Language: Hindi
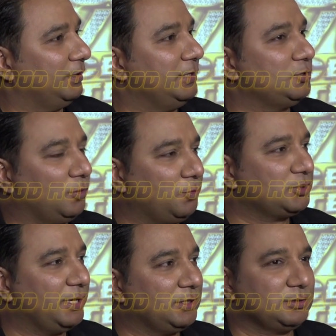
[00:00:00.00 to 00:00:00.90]
ही इज़
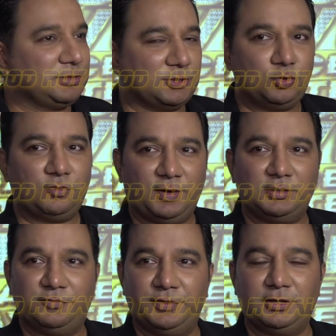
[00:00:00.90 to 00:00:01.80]
ऑलमोस्ट लाइक अ ससुर
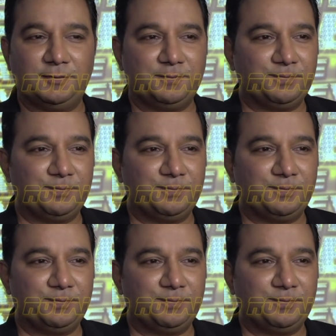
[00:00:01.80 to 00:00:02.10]
फादर फिगर